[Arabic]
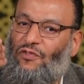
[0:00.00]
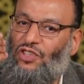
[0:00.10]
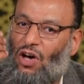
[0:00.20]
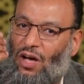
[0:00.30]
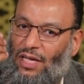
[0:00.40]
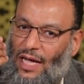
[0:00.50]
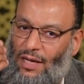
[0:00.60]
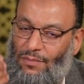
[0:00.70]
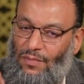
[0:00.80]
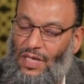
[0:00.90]
فشار يا
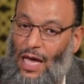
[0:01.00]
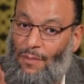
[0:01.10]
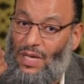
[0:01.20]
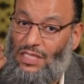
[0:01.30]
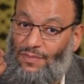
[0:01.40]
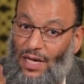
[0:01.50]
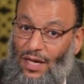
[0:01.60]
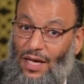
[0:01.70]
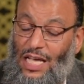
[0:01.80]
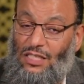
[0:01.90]
عم يا عم
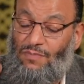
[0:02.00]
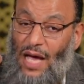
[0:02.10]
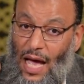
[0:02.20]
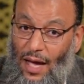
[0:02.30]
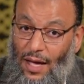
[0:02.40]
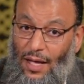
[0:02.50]
اسمع اسمع